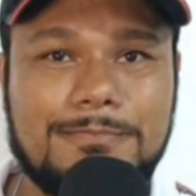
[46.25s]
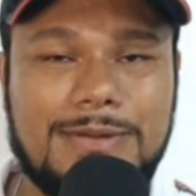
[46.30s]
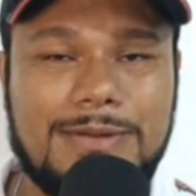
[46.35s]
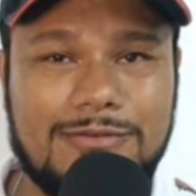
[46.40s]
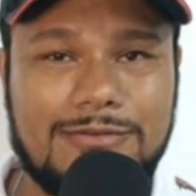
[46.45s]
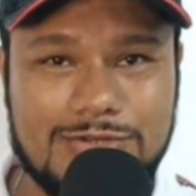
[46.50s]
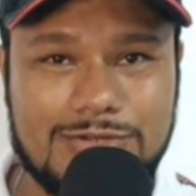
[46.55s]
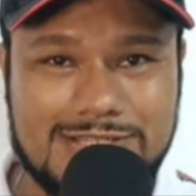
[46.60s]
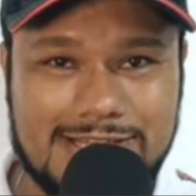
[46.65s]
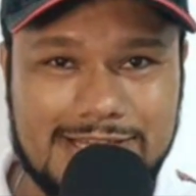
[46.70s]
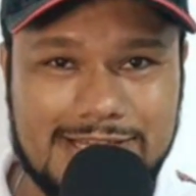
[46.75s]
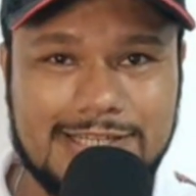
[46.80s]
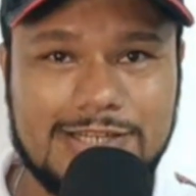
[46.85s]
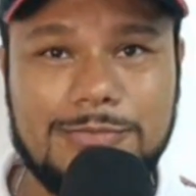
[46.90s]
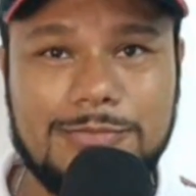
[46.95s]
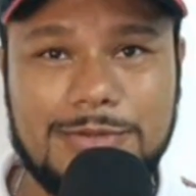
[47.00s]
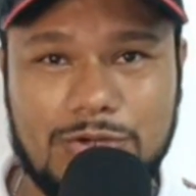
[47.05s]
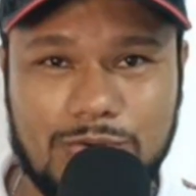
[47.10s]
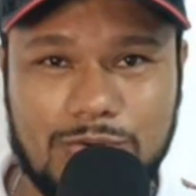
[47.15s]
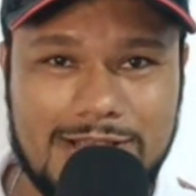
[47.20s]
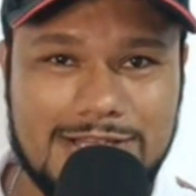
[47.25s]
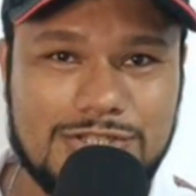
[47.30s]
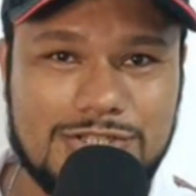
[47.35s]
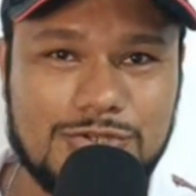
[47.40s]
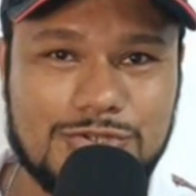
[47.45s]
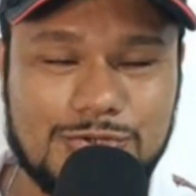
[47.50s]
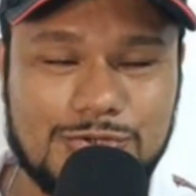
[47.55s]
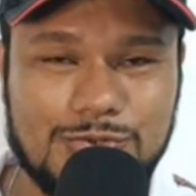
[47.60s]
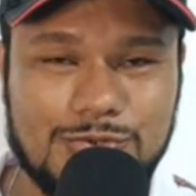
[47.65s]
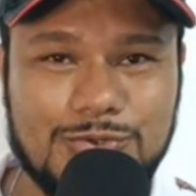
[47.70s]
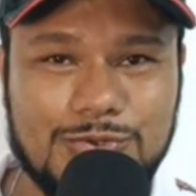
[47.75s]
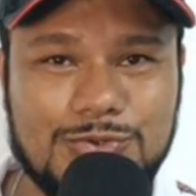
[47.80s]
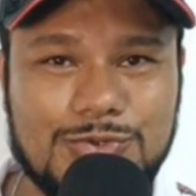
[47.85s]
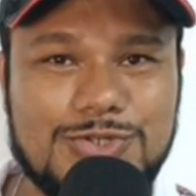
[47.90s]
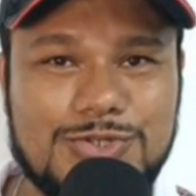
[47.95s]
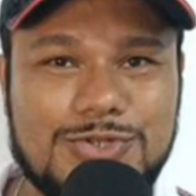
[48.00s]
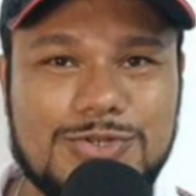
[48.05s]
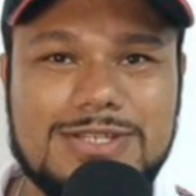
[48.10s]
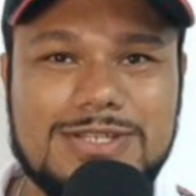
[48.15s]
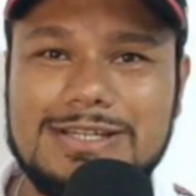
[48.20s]
Para você que não me conhece, eu sou o
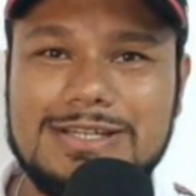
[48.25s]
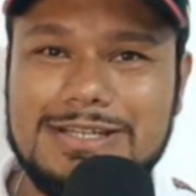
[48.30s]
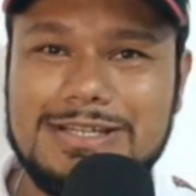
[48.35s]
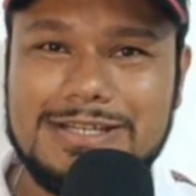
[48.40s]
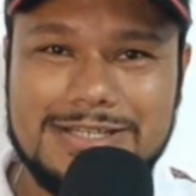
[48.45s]
Lúcio.